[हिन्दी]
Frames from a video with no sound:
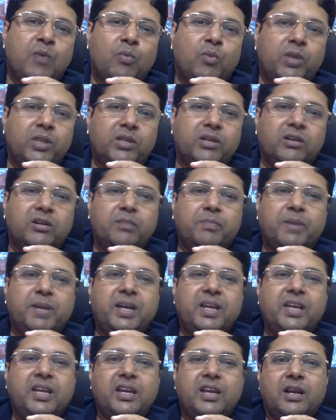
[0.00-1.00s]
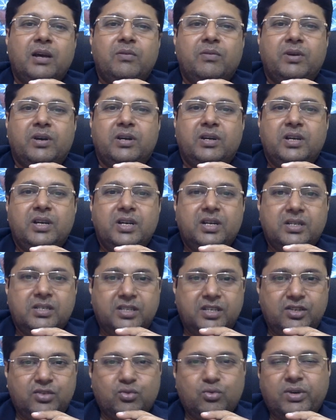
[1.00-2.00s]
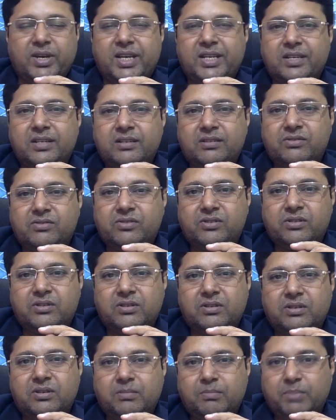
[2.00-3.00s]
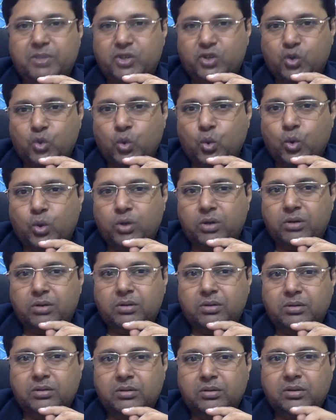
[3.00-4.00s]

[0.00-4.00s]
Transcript: वहीं थर्ड पार्टी के अलावा सिस्को गैजेट्स बिस्कोट